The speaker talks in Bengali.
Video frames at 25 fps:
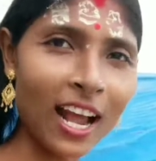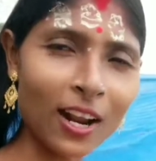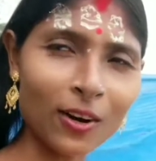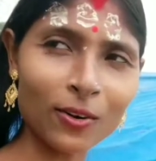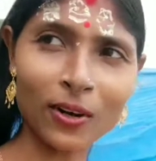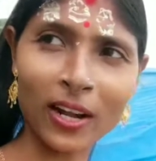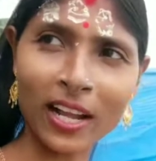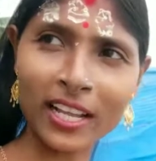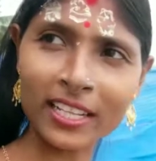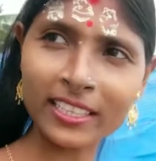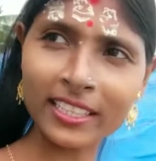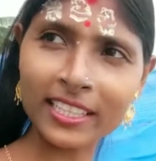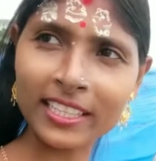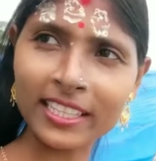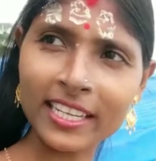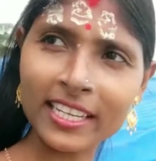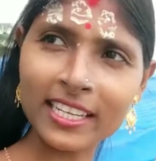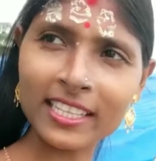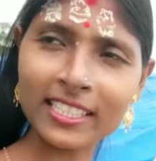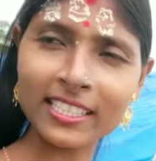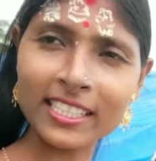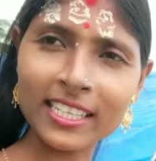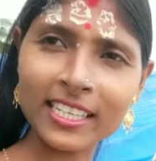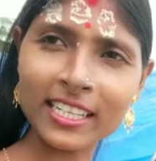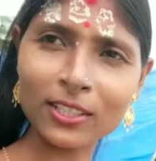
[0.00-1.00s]
আর ওখান থেকে
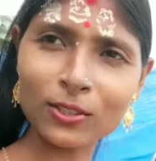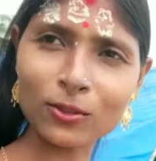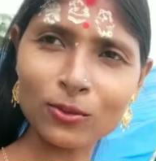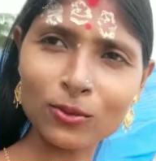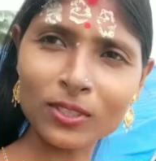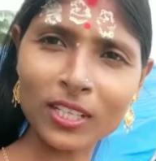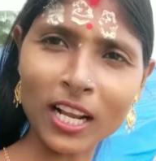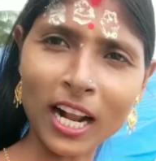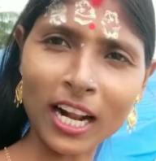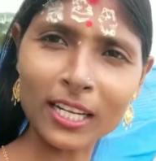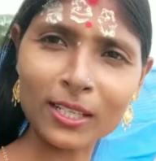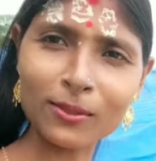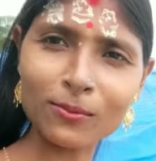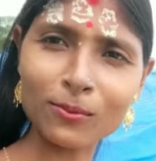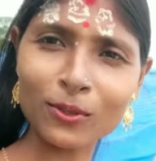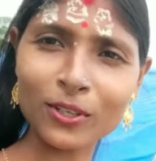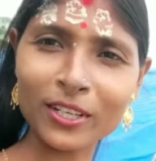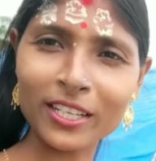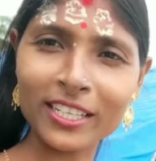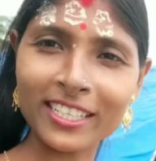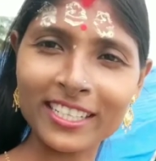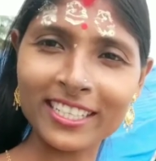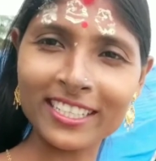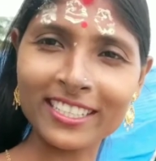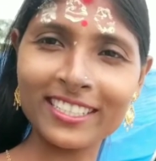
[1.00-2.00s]
এসে একটু শাড়ি
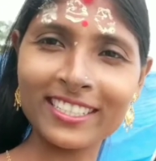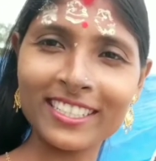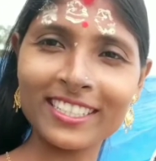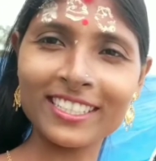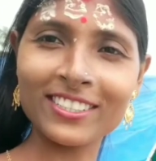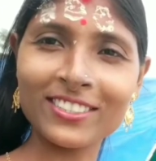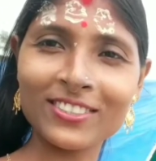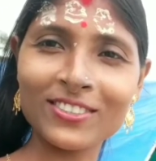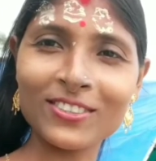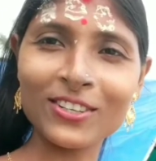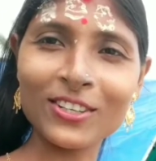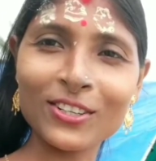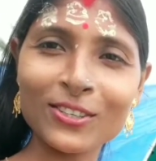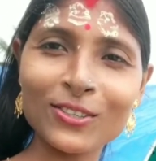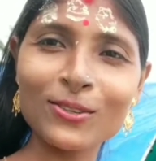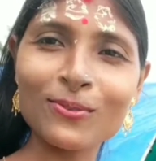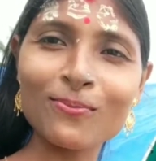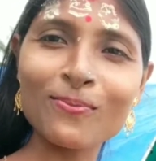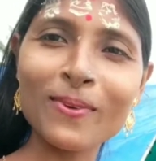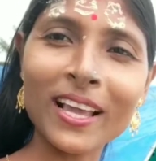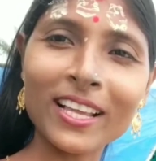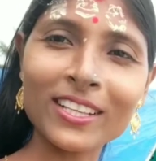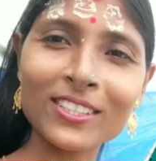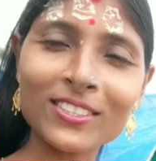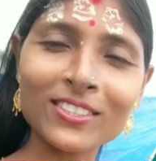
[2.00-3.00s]
পরে ড্রেস চেঞ্জ করে
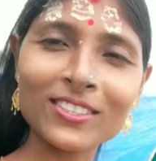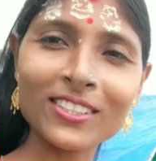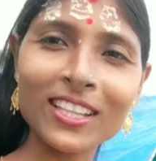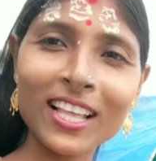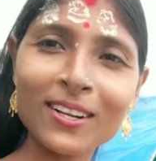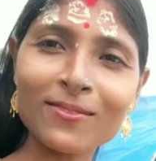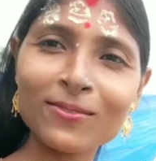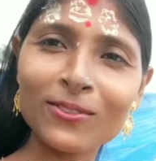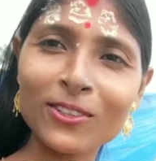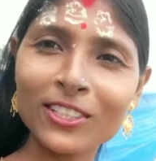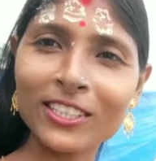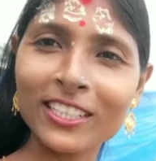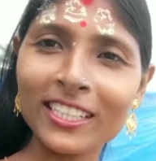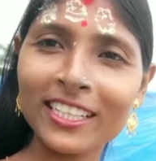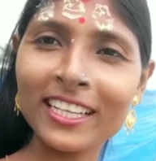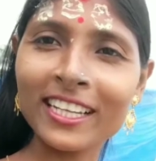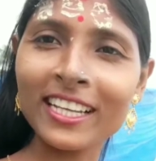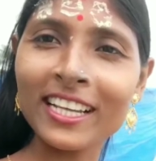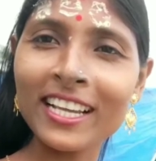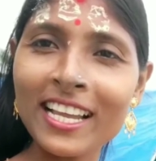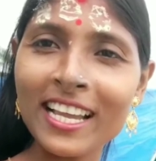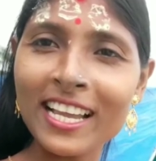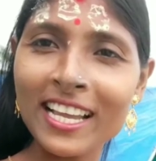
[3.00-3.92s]
খুব ব্যস্ততার মধ্যে